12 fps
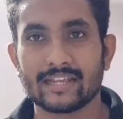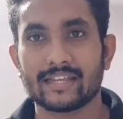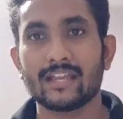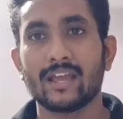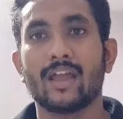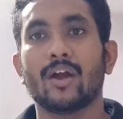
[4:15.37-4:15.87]

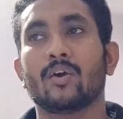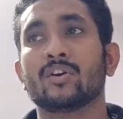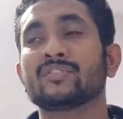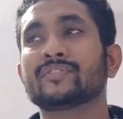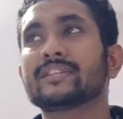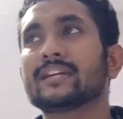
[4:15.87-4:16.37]
कराएंगे
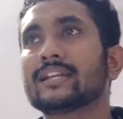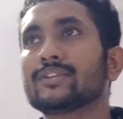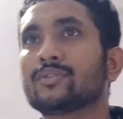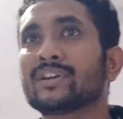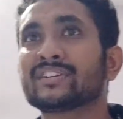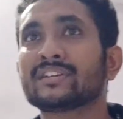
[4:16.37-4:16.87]
और फिजिकल
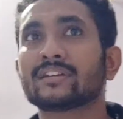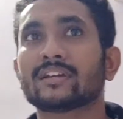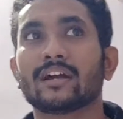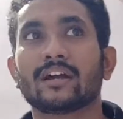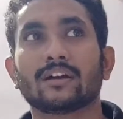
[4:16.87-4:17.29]
एजुकेशन